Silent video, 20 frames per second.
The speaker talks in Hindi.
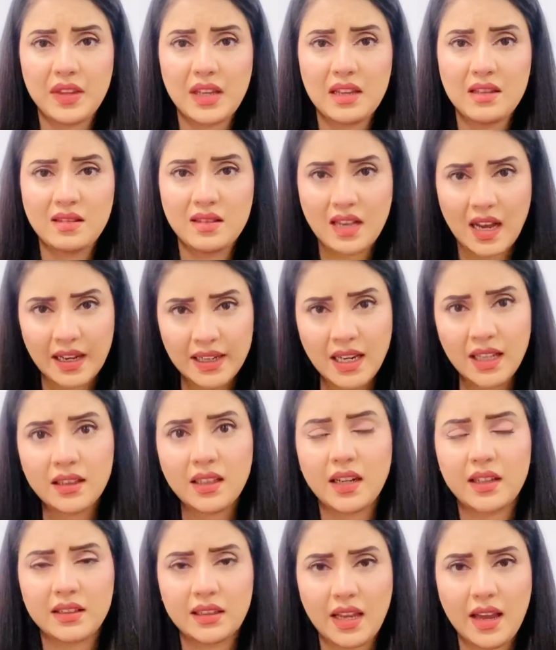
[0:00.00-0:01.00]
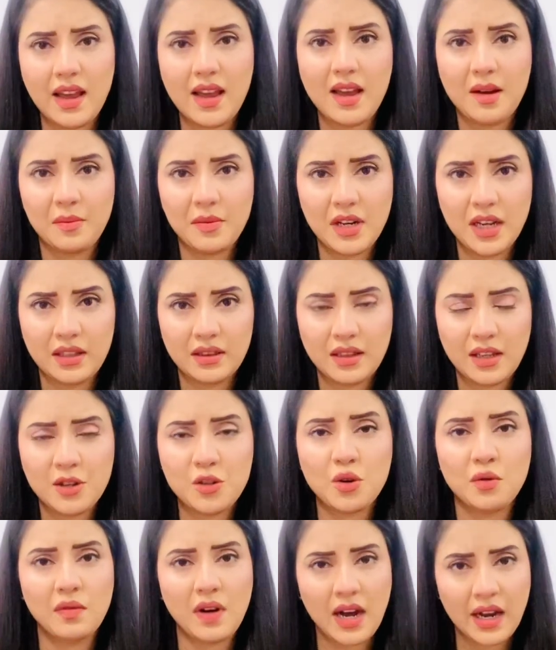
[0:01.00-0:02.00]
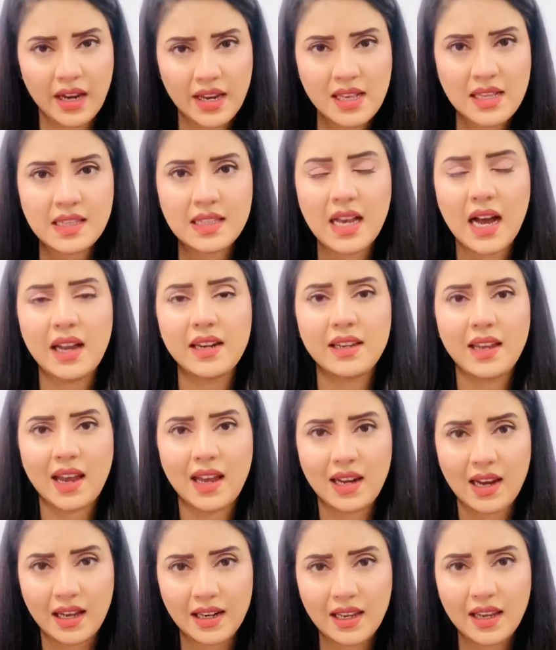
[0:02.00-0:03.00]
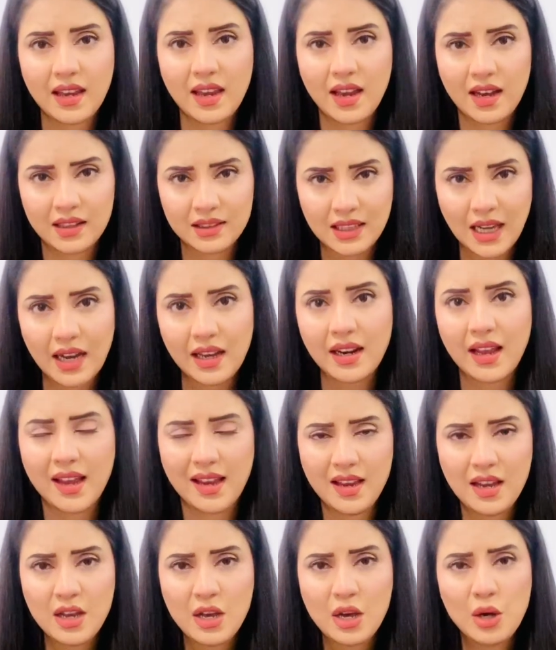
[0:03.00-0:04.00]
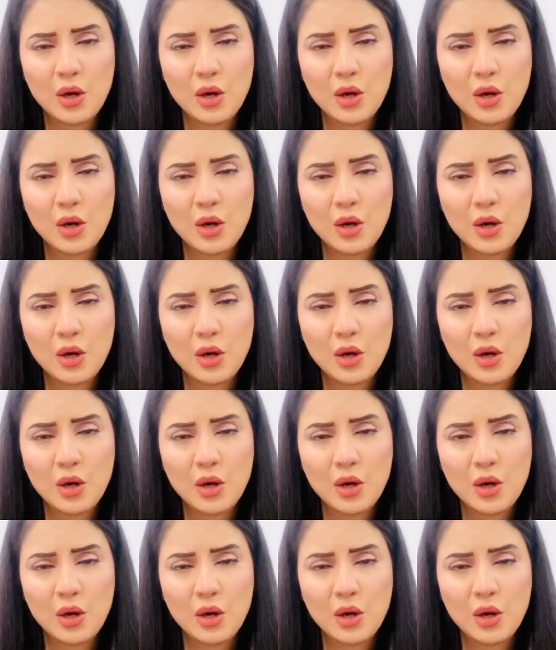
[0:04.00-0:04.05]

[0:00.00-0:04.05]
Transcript: इंसानियत रखते हैं अपने अंदर जो वाकई इंसान कहलाने के हकदार हैं